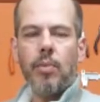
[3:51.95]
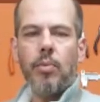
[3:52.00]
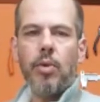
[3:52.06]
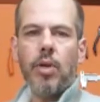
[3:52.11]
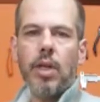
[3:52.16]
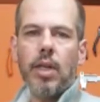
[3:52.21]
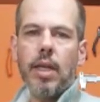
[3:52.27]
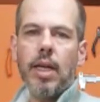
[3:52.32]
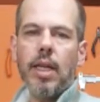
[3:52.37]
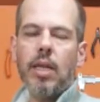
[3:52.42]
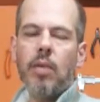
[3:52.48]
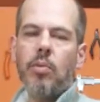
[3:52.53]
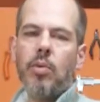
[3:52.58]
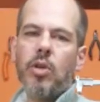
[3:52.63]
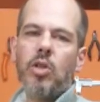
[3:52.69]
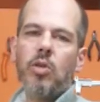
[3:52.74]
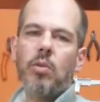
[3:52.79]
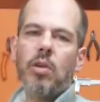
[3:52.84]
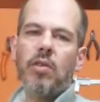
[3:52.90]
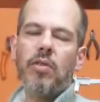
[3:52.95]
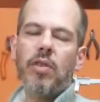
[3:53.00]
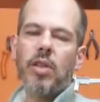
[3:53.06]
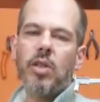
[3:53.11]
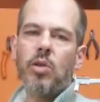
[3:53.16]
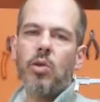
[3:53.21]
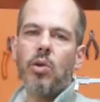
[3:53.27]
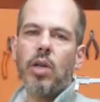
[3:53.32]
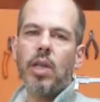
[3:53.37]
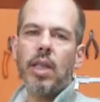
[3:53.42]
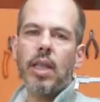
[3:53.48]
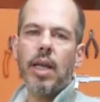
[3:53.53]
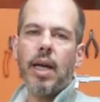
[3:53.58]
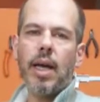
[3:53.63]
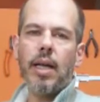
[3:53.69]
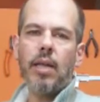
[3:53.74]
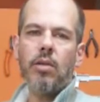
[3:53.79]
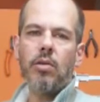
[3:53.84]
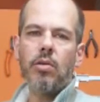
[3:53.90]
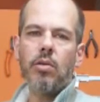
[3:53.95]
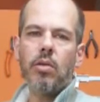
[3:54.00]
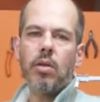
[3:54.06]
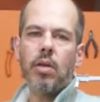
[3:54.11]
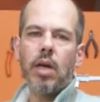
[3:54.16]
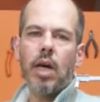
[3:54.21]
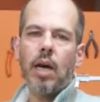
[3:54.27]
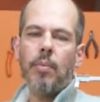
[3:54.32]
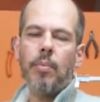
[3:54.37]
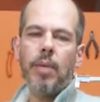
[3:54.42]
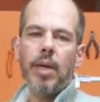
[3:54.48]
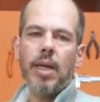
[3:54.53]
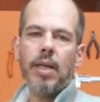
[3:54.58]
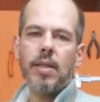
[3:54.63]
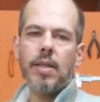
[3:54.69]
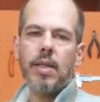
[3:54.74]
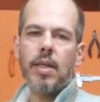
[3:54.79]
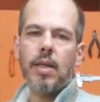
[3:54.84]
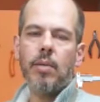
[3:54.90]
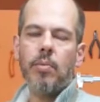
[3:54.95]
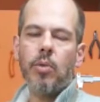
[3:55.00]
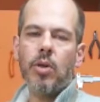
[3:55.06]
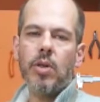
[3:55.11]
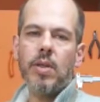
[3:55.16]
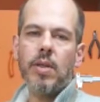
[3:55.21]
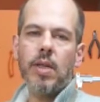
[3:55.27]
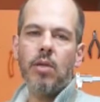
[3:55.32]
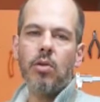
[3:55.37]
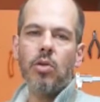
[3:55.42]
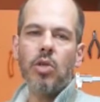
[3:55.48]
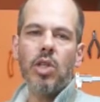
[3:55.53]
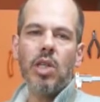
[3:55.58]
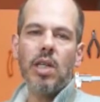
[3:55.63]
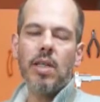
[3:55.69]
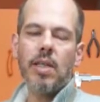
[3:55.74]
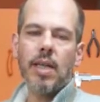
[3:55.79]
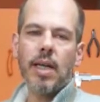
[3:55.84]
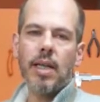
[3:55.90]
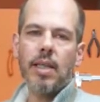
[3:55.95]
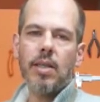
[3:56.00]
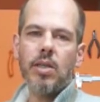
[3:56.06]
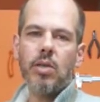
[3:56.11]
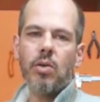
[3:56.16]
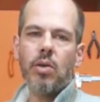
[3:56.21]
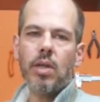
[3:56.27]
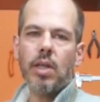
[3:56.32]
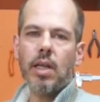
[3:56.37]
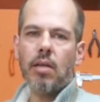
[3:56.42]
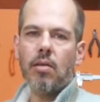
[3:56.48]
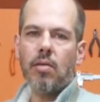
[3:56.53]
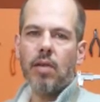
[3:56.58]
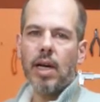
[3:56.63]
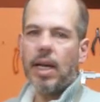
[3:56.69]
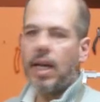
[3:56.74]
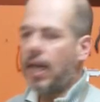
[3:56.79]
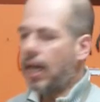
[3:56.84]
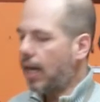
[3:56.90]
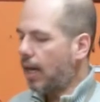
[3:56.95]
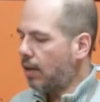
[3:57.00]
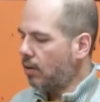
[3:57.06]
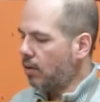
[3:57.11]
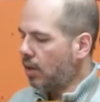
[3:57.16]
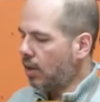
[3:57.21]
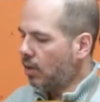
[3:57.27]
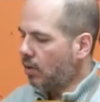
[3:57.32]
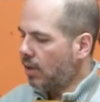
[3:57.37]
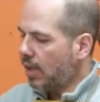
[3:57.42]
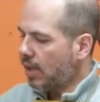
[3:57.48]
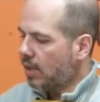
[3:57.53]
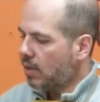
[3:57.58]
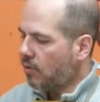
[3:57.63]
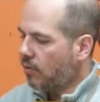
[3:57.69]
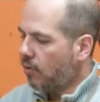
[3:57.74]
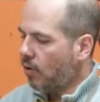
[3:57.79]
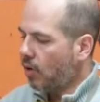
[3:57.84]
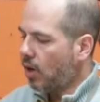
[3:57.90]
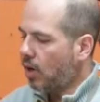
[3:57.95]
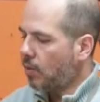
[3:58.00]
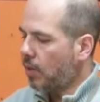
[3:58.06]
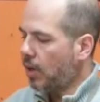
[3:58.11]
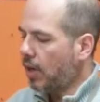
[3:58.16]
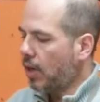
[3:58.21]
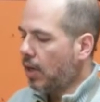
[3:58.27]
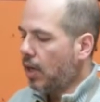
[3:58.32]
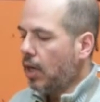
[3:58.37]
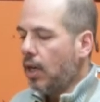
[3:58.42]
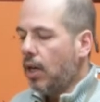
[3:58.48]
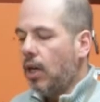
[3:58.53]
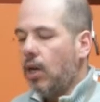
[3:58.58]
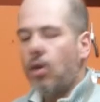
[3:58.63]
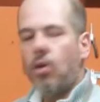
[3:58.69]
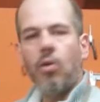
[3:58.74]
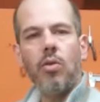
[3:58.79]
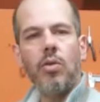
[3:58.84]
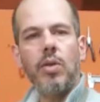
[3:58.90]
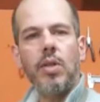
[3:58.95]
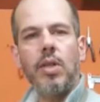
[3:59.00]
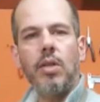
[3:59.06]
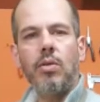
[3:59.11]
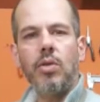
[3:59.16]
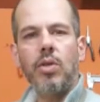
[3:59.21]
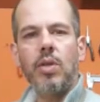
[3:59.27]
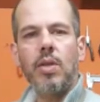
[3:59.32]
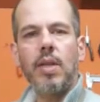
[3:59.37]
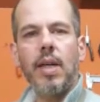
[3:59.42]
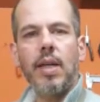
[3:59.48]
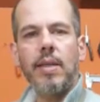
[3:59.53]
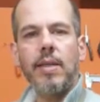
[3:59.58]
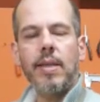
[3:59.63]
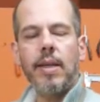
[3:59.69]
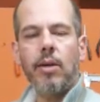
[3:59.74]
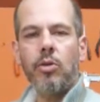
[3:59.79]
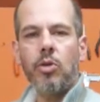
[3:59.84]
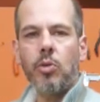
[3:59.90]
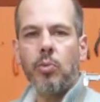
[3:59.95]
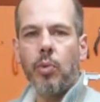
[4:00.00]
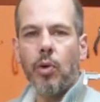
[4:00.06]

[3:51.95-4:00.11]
Porque daí depois uma vez cortado, a peça pode ser inutilizada se cortar no lugar errado. Então dessa forma, eu consigo desgastar aos